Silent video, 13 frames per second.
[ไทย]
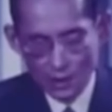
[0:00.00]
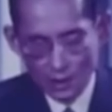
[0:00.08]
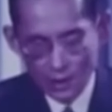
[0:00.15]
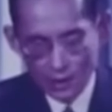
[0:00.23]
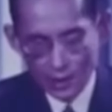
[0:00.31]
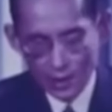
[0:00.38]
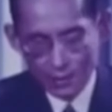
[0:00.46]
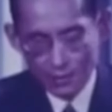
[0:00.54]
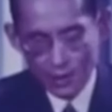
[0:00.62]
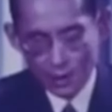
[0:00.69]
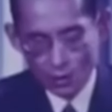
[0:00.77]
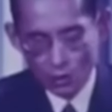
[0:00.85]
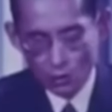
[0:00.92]
และเมื่อค
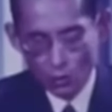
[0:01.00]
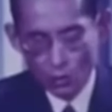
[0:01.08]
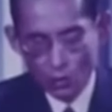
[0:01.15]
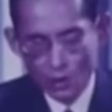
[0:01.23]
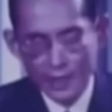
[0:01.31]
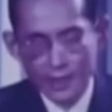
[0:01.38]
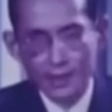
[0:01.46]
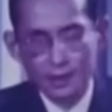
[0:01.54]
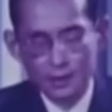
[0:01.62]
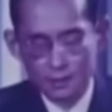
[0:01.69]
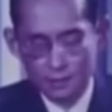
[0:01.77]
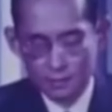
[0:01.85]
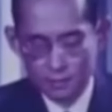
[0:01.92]
นรุ่นเล็ก
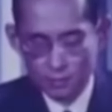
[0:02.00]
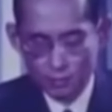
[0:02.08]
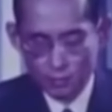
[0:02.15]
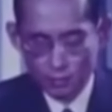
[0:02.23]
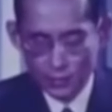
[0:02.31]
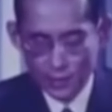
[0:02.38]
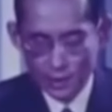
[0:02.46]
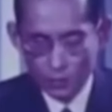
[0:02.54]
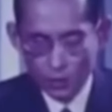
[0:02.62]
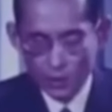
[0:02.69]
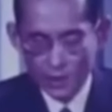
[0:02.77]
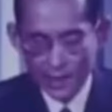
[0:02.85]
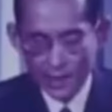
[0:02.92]
เป็นผู้ให
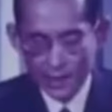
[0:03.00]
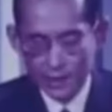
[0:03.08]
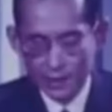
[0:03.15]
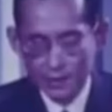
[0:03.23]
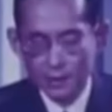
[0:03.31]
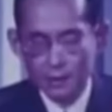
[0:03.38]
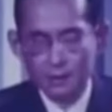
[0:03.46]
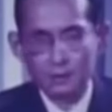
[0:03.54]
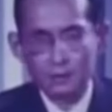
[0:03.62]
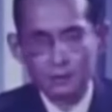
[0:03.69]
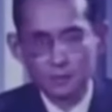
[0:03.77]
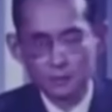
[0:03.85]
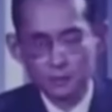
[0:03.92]
ญ่ขึ้น
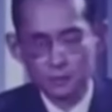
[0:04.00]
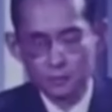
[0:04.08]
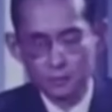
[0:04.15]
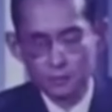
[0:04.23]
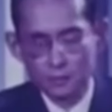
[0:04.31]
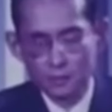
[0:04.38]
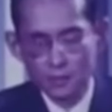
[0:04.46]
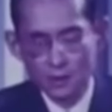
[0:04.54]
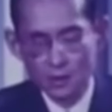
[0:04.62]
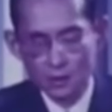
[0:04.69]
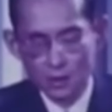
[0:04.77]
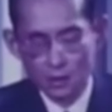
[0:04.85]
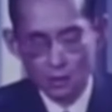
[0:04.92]
จึง
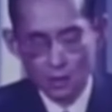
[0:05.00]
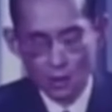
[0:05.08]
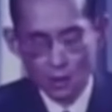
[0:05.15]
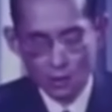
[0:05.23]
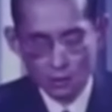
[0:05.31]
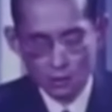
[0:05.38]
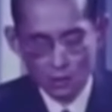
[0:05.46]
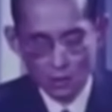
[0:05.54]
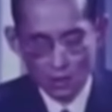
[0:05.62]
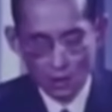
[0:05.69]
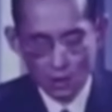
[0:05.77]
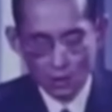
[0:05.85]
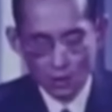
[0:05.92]
ต้องสอน
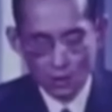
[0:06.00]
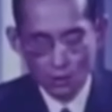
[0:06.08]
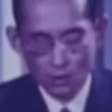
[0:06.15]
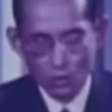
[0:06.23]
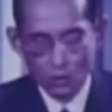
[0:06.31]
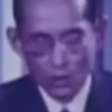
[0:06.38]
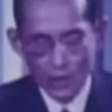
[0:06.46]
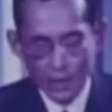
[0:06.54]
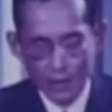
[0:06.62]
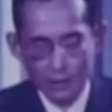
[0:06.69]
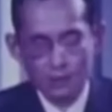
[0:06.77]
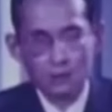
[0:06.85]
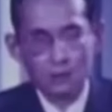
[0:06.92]
คนรุ่นหลัง
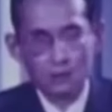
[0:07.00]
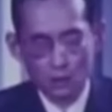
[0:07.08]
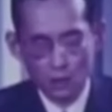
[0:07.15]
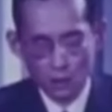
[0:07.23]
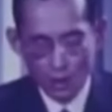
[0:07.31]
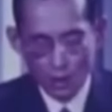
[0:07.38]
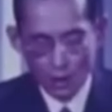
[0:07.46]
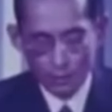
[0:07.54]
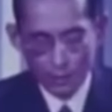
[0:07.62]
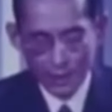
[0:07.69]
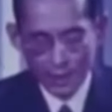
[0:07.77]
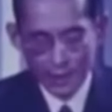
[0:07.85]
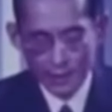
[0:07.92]
ต่อตาไป
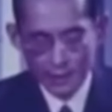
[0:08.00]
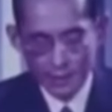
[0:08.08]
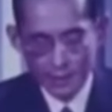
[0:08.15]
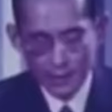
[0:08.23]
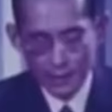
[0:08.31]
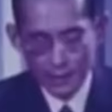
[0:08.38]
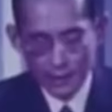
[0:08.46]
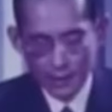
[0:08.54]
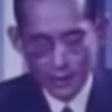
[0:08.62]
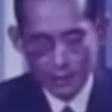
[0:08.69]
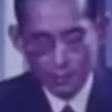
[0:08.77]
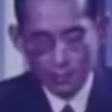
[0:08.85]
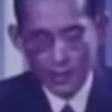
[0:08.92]

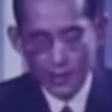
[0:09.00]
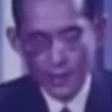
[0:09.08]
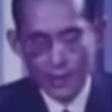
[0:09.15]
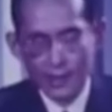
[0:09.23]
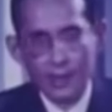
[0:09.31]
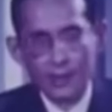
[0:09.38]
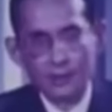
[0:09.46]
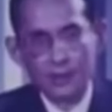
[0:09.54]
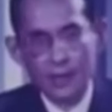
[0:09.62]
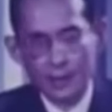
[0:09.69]
ไม่ให้ขาดสาย